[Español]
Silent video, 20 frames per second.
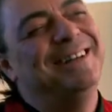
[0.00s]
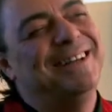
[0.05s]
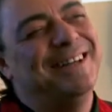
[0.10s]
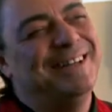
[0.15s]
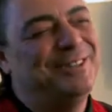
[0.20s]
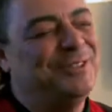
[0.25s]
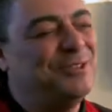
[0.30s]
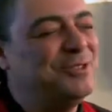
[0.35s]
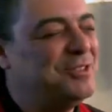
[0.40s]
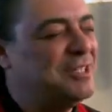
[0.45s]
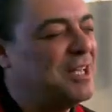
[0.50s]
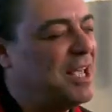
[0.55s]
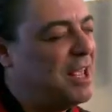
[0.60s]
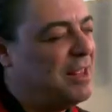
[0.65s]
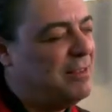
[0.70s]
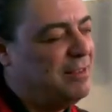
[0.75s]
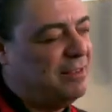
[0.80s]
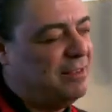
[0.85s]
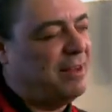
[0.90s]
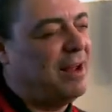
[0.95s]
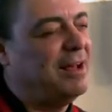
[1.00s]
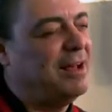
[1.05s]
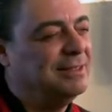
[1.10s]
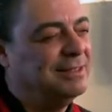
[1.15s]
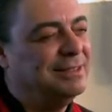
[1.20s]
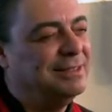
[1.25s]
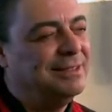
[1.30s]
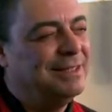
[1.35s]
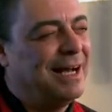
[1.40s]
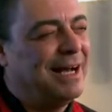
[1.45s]
Entonces entra
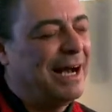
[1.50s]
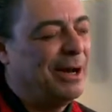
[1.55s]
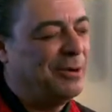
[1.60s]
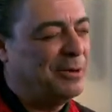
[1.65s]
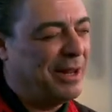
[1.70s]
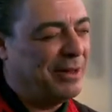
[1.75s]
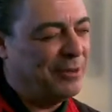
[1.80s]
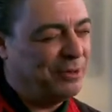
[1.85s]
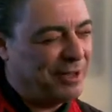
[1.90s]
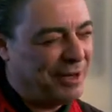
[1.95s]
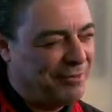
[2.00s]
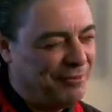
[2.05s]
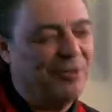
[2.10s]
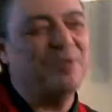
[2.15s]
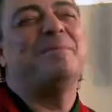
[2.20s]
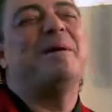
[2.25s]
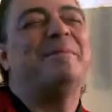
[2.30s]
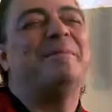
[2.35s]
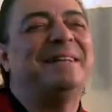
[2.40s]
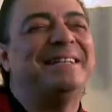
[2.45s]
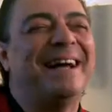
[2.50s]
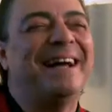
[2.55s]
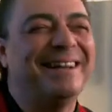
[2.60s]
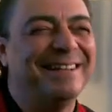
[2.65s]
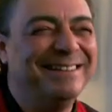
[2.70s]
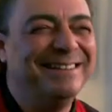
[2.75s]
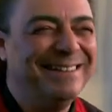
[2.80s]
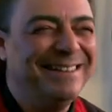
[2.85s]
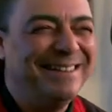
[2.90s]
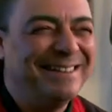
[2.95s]
ahora de otra forma a
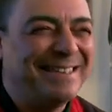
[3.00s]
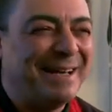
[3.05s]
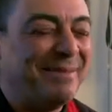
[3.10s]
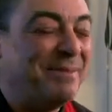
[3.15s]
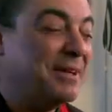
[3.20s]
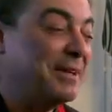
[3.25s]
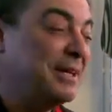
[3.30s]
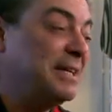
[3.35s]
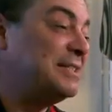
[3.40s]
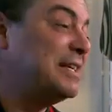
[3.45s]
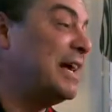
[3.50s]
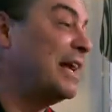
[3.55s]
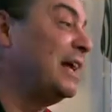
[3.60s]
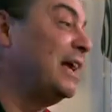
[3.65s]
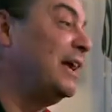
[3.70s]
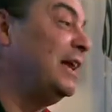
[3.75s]
matar. ¿Sabes? Quizás